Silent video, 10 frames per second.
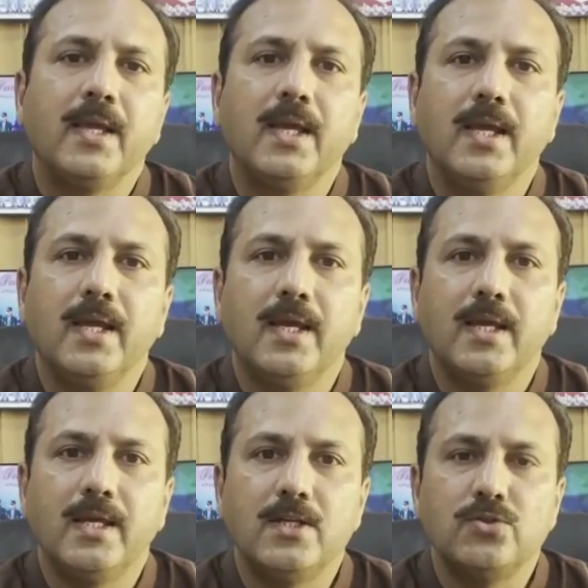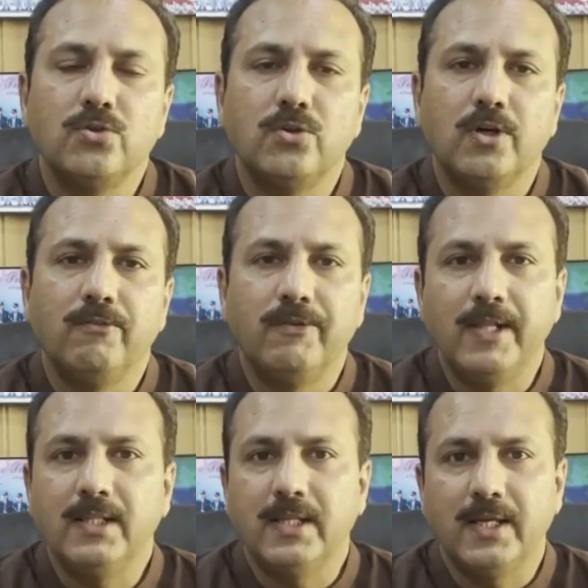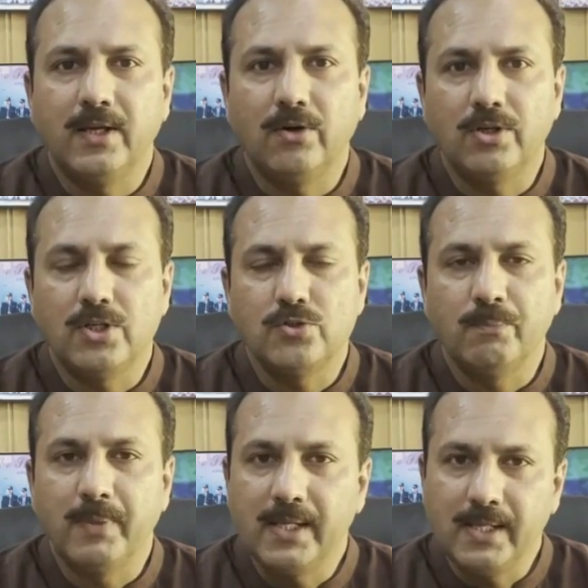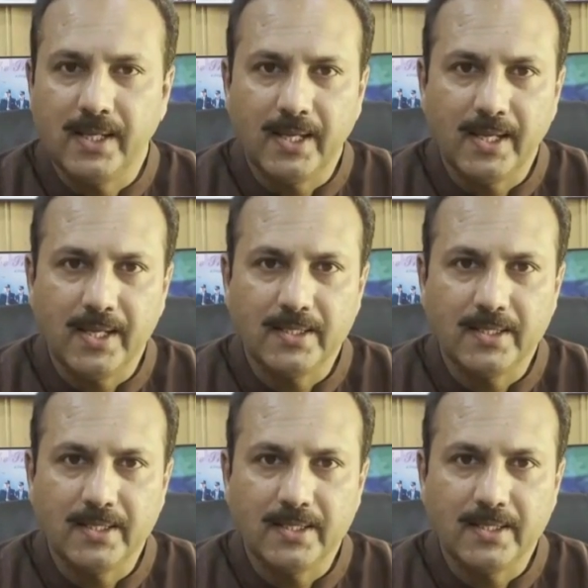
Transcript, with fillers: कि ये जो वेल्थ है और ये जो मनी है